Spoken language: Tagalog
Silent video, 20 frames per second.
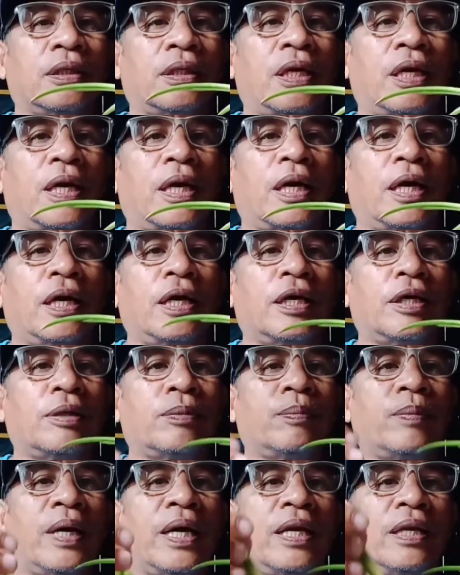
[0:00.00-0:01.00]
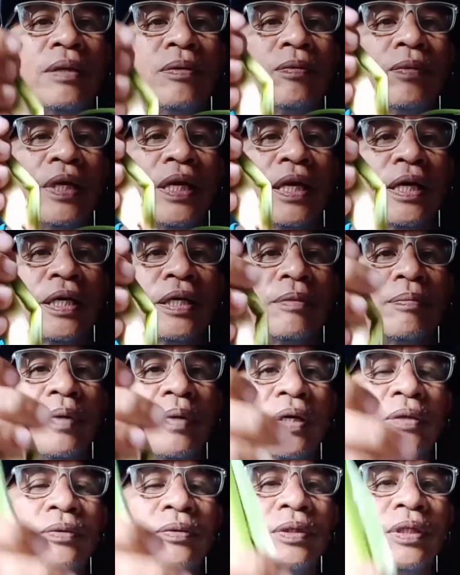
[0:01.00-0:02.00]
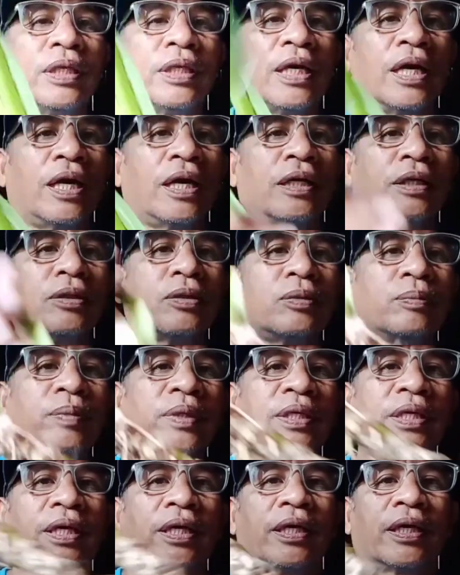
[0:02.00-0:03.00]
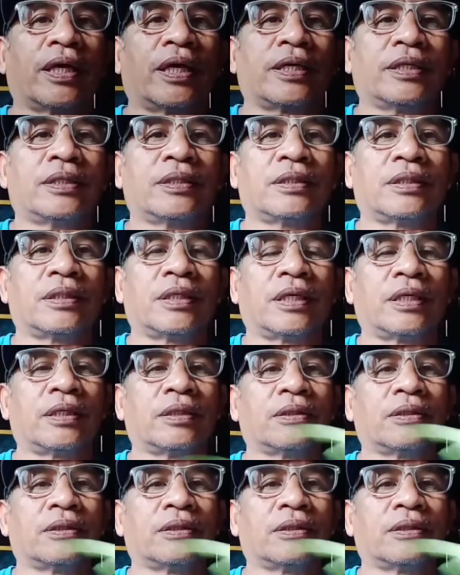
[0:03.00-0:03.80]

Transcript: na herbal. Walang iba kundi ang lubigan guys. Then,